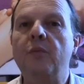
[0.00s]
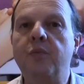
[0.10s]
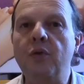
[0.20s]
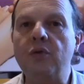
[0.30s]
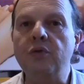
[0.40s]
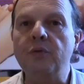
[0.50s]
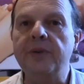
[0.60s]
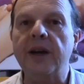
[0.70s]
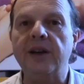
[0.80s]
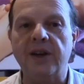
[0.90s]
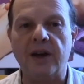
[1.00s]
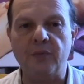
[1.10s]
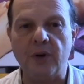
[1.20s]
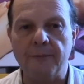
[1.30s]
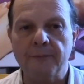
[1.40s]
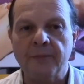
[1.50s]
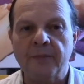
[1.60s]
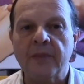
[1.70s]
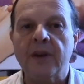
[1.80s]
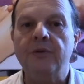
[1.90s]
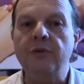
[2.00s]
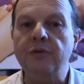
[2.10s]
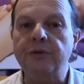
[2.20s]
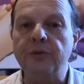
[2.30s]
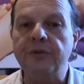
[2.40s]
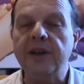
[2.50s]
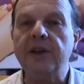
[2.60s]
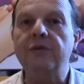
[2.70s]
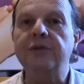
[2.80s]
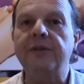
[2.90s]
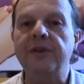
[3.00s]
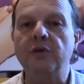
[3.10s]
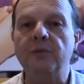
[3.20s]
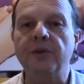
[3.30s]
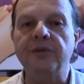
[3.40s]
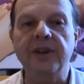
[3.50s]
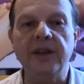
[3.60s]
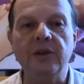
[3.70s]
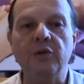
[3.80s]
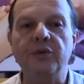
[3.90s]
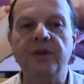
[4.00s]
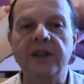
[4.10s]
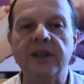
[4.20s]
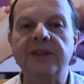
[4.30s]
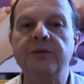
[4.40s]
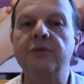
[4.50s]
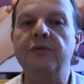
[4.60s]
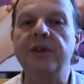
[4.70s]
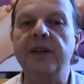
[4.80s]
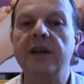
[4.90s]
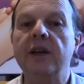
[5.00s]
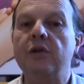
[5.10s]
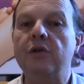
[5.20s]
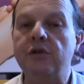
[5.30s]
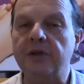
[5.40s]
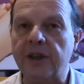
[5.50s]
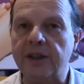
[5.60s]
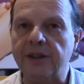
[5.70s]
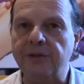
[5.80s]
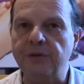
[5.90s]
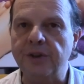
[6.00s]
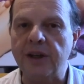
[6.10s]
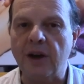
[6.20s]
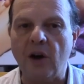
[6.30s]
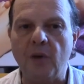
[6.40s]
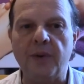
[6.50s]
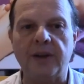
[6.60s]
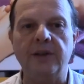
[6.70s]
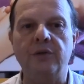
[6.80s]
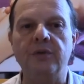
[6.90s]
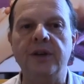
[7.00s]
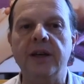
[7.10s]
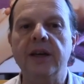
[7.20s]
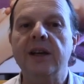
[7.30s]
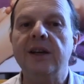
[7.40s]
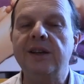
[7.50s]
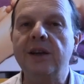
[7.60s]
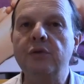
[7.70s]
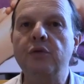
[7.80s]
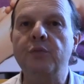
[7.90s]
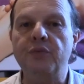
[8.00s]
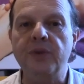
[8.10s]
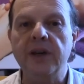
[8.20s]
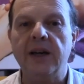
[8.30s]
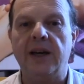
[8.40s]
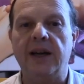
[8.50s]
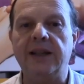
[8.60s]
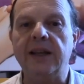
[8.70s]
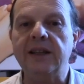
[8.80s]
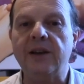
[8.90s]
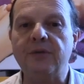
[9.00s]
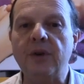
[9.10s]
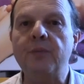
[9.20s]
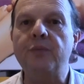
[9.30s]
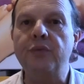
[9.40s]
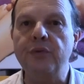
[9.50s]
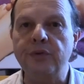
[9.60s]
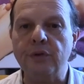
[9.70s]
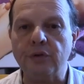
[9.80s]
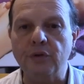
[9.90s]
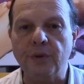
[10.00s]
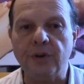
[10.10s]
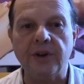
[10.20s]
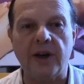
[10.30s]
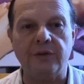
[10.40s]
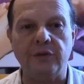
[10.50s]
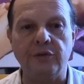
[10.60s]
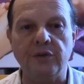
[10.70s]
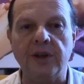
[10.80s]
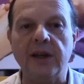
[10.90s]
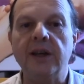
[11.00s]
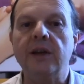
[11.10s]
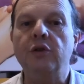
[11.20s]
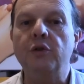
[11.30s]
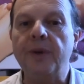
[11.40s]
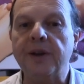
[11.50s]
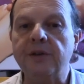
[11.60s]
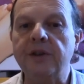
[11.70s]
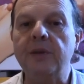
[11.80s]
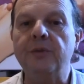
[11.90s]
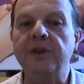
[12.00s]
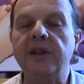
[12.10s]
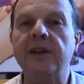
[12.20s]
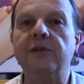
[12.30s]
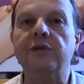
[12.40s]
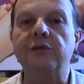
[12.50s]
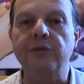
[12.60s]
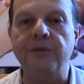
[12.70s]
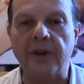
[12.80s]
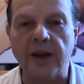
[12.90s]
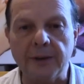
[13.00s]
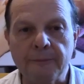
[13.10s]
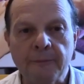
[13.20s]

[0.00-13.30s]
beaucoup de bien chaque mois. Vous vous souvenez que je vous avais demandé de me dire si vous vouliez que je traite un sujet en particulier. J'ai eu depuis la dernière fois plusieurs demandes à ce sujet de personnes qui m'ont dit qu'elles en souffraient